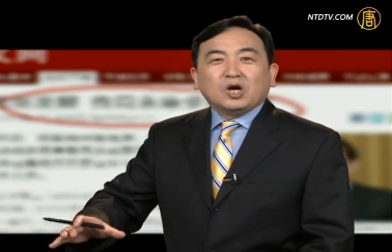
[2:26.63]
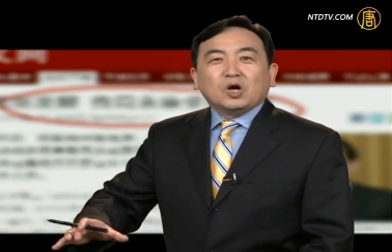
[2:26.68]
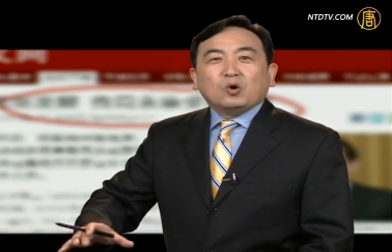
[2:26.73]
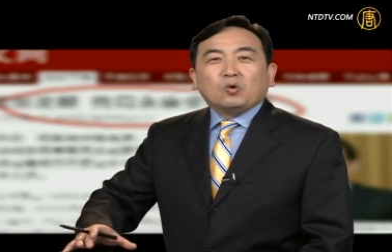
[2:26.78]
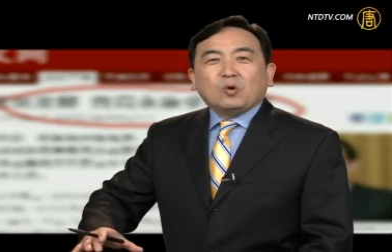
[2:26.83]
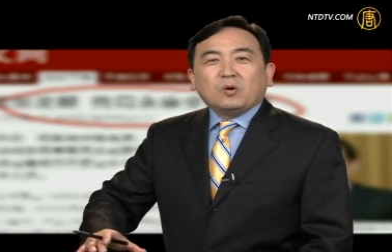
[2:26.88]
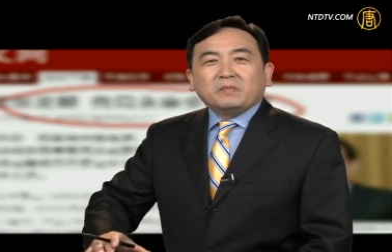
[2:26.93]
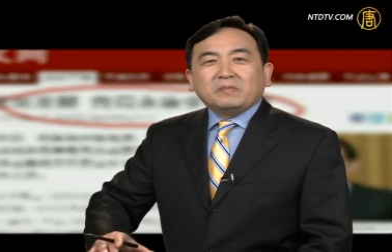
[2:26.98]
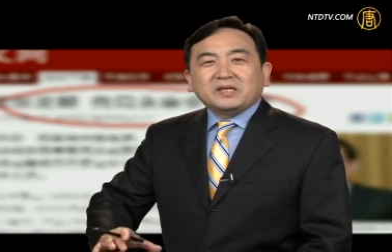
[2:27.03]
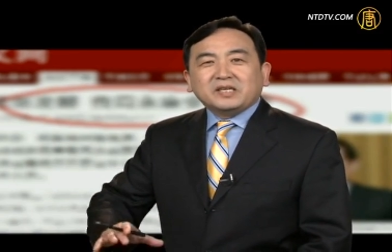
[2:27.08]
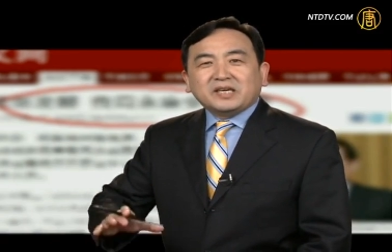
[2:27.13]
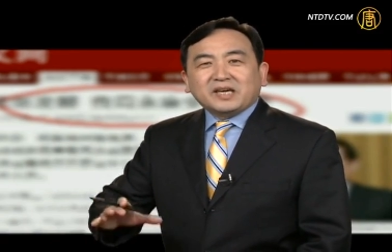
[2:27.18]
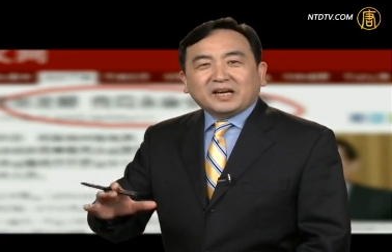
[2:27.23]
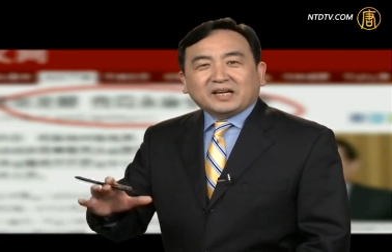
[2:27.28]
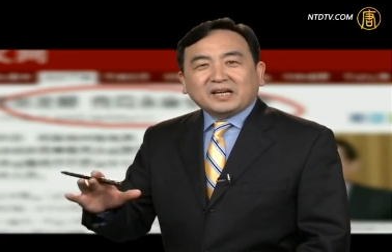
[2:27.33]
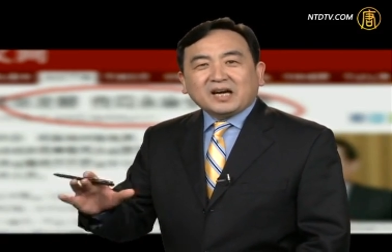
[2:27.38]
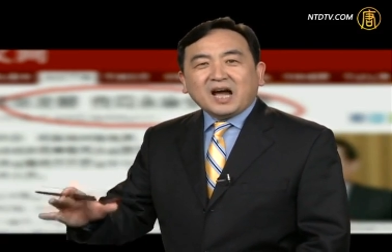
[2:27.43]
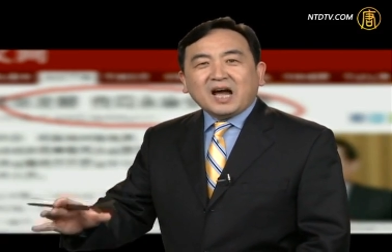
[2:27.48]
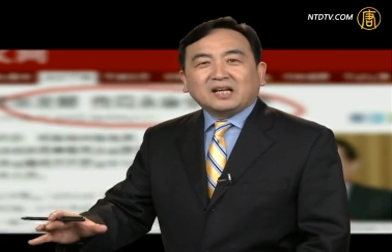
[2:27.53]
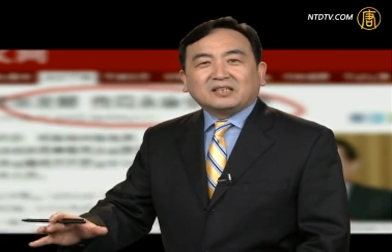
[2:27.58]
我们也
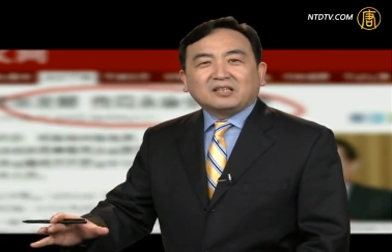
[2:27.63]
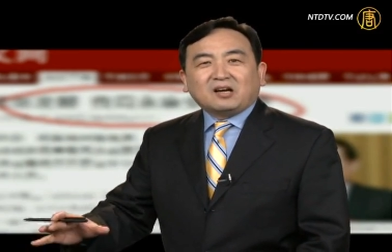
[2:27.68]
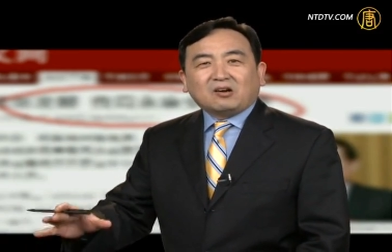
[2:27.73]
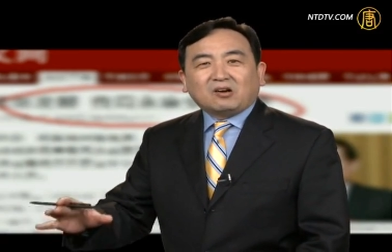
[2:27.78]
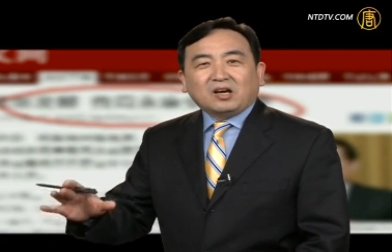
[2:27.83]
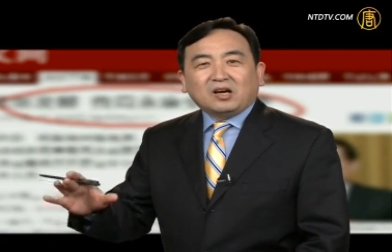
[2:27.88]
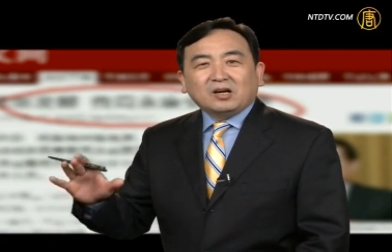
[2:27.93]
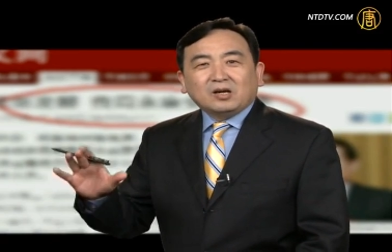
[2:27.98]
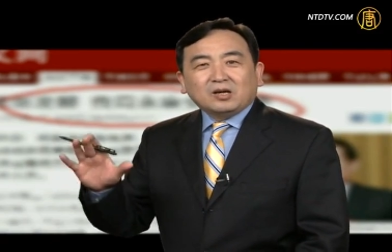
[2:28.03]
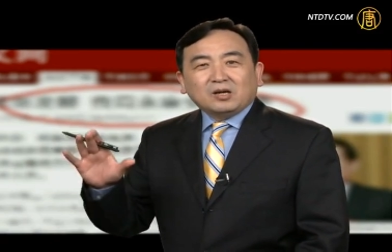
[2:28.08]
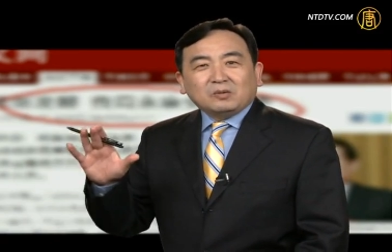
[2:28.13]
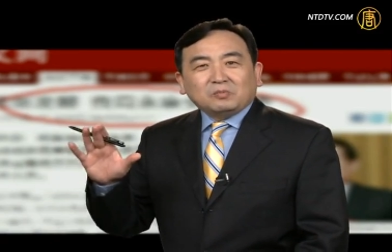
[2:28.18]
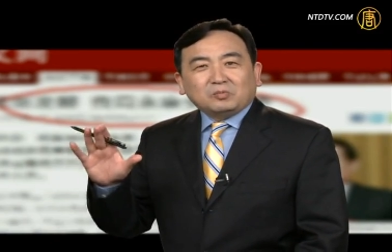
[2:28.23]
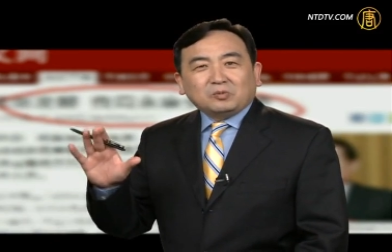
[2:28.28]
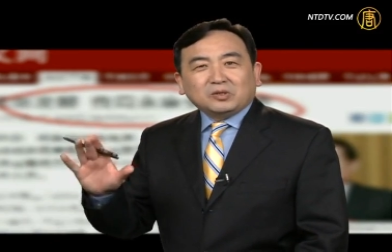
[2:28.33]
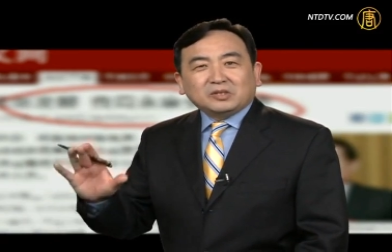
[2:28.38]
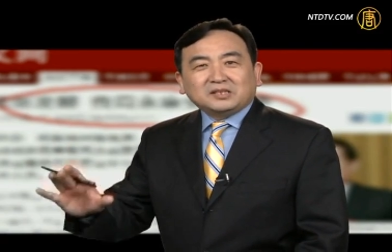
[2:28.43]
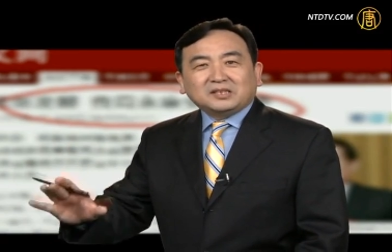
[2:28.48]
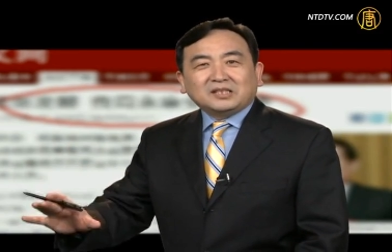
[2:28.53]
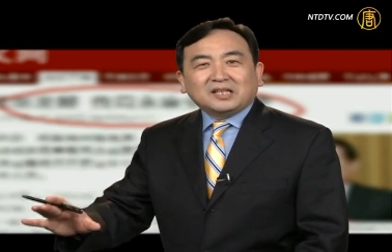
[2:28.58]
看到了
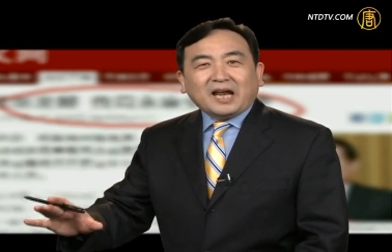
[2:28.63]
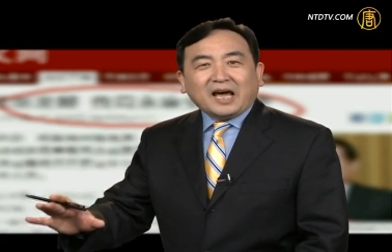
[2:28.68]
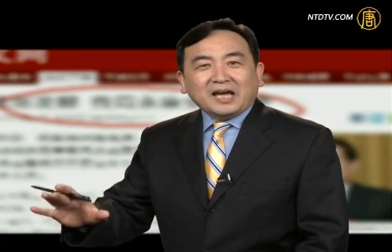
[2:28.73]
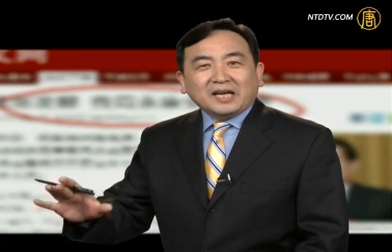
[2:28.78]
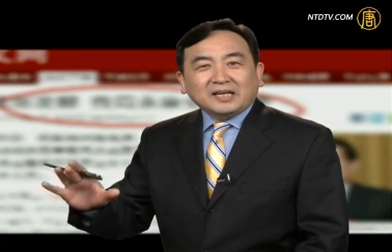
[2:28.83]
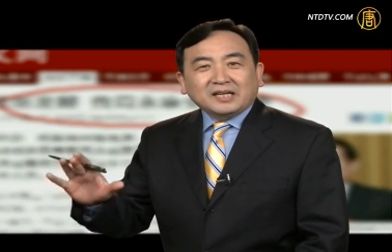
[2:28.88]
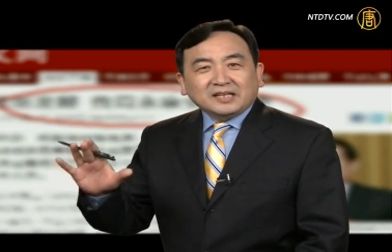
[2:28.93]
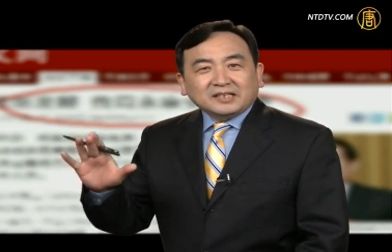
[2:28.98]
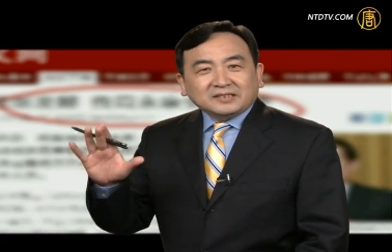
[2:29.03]
薄熙来